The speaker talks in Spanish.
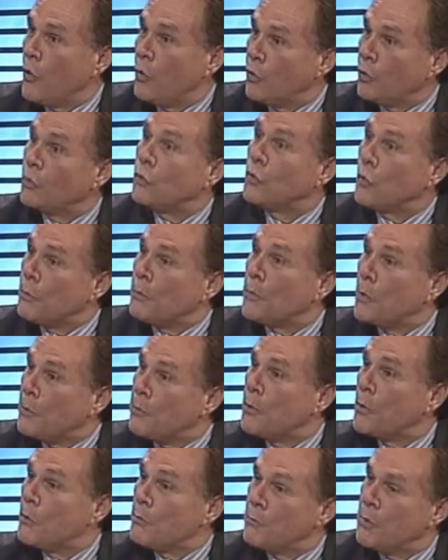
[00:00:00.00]
con tu
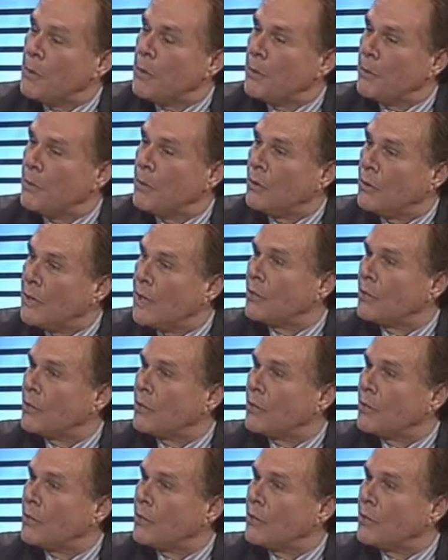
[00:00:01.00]
propio pueblo